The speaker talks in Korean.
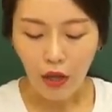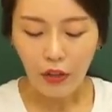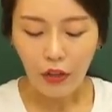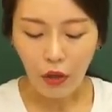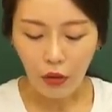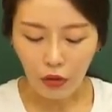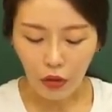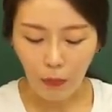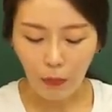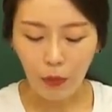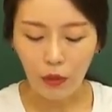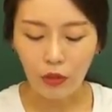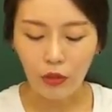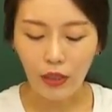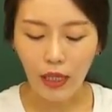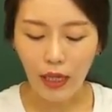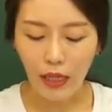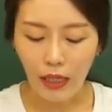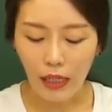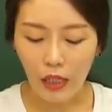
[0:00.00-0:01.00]
여섯
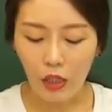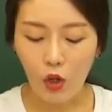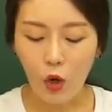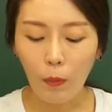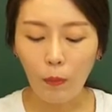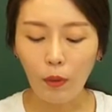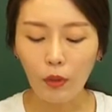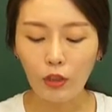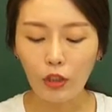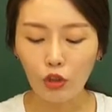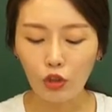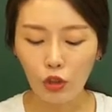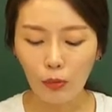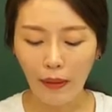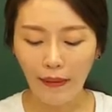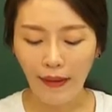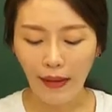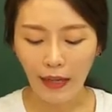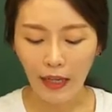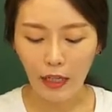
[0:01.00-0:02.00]
번째, 일곱 번째
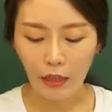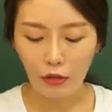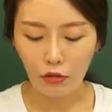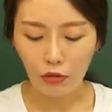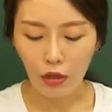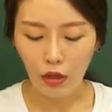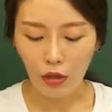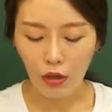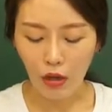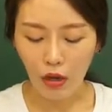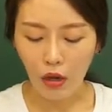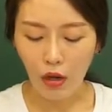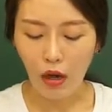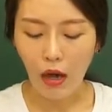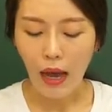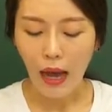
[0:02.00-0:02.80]
줄맨 아래 있고요.